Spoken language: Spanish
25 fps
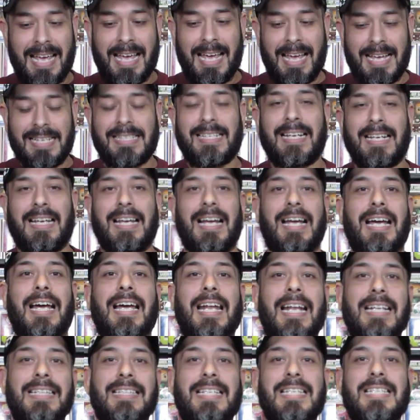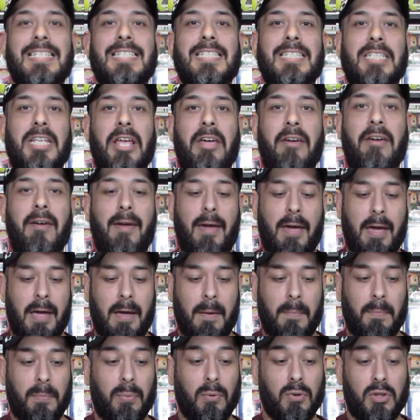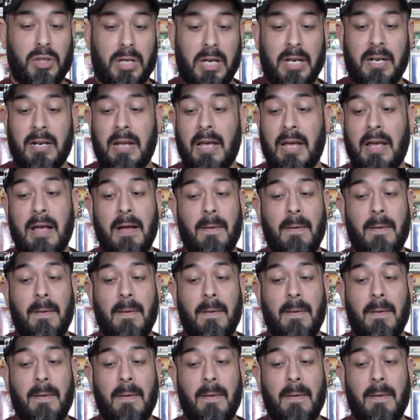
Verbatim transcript: Esta caja gratis de Pushin.